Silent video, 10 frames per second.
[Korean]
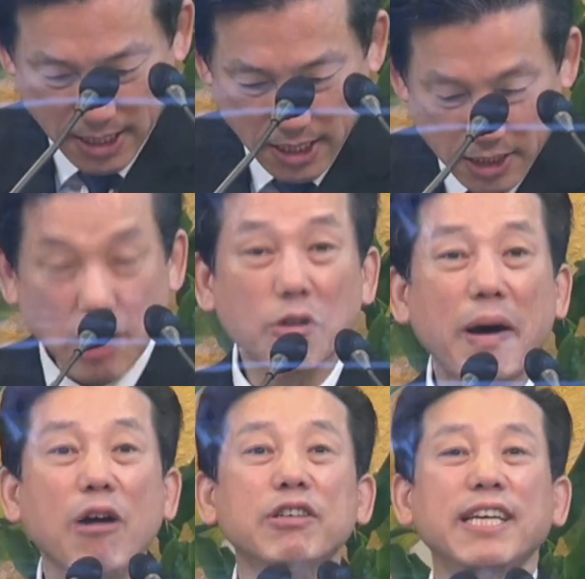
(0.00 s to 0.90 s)
사도
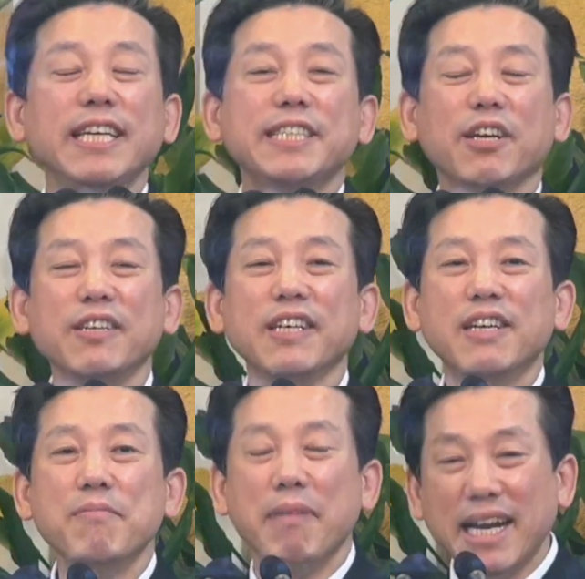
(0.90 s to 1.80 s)
바울이
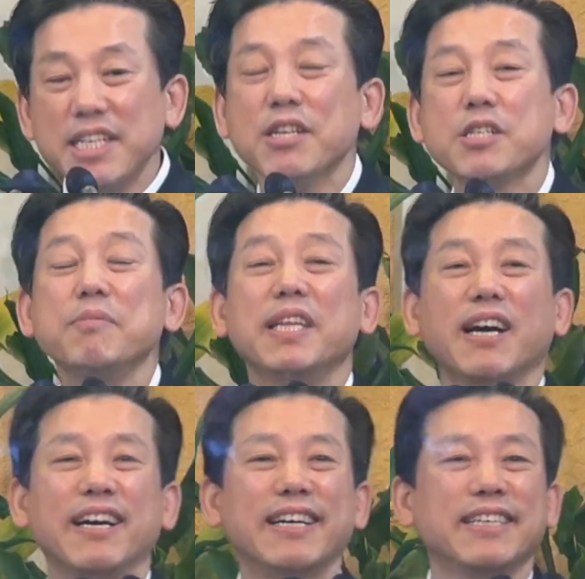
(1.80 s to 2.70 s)
성경을 많이
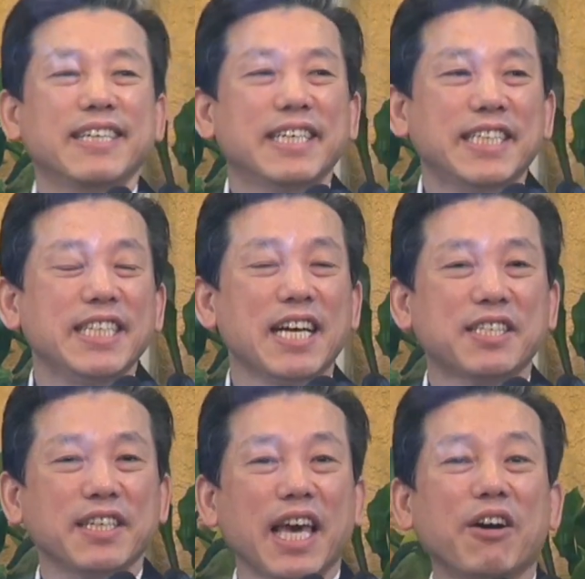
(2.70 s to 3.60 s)
썼습니다. 신약
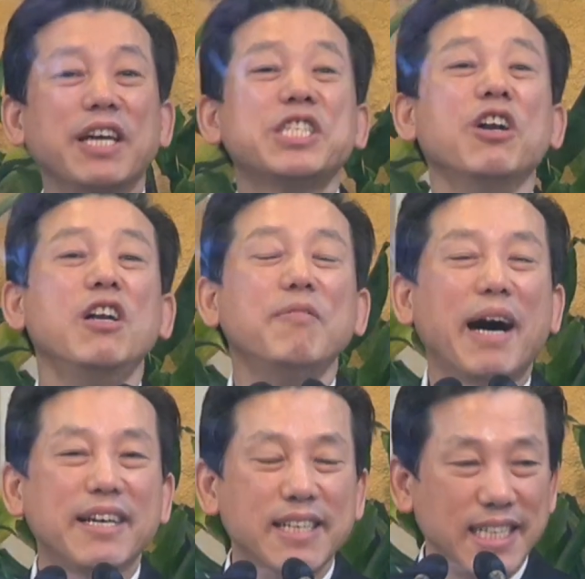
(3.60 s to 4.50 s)
성경이 거의
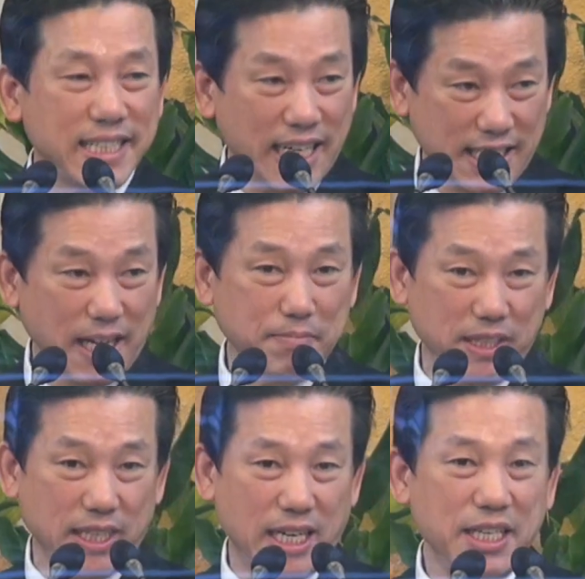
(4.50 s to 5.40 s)
절반을
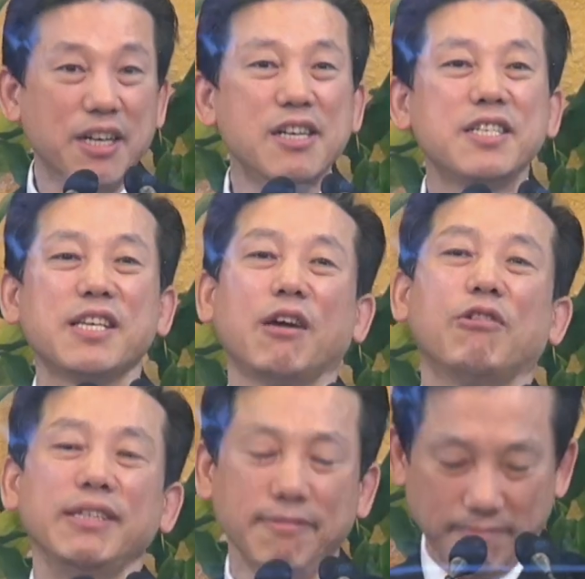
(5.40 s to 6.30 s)
차지합니다. 열세
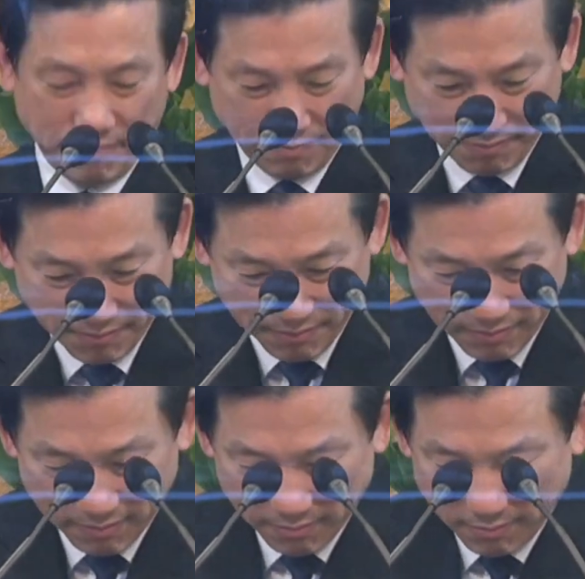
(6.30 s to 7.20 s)
권.
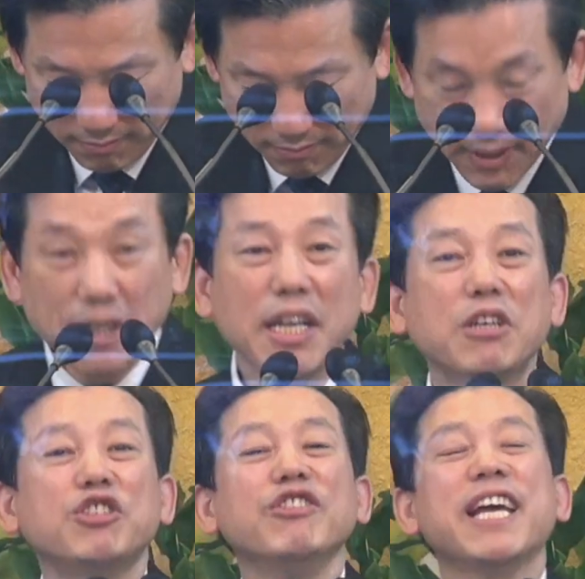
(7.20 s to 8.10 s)
그런데
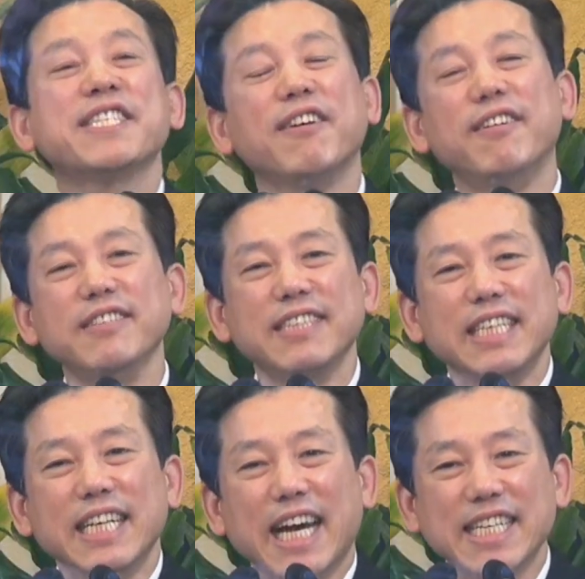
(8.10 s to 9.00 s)
그 중에서
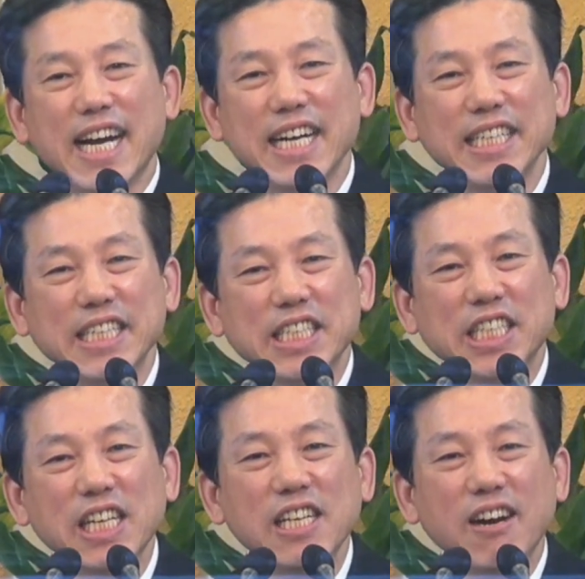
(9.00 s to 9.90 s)
가장
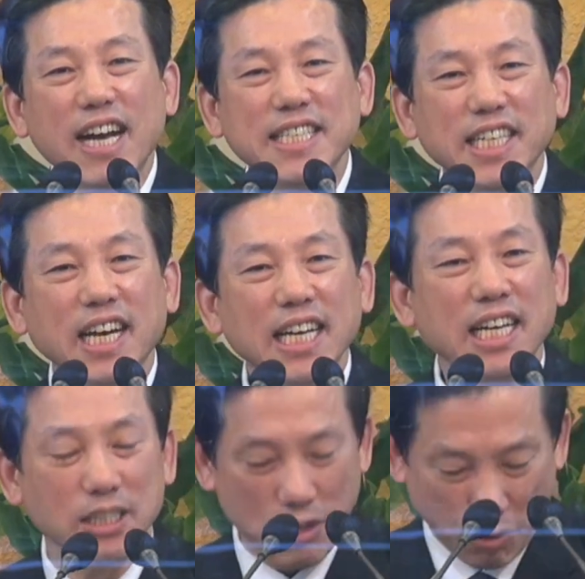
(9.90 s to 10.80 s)
신령한 책
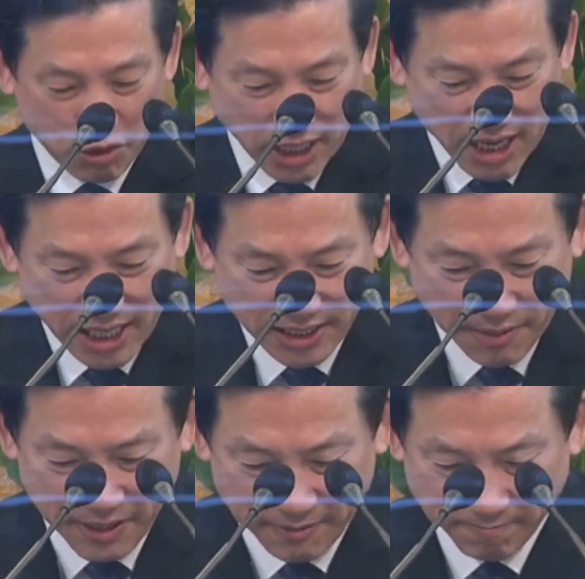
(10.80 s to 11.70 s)
하나를 고르라고
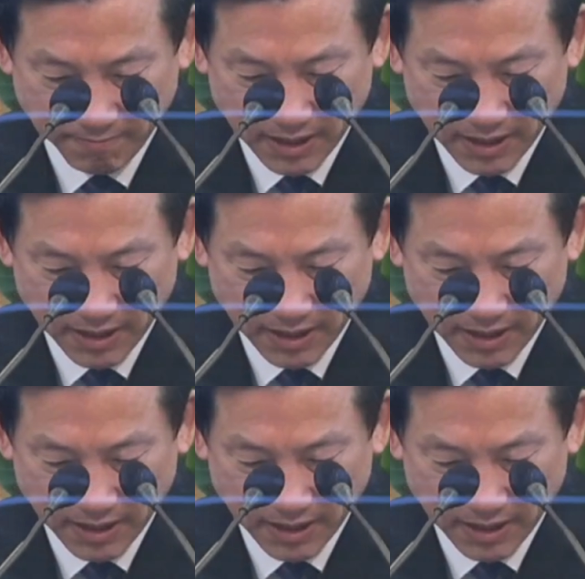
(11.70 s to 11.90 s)
한다면,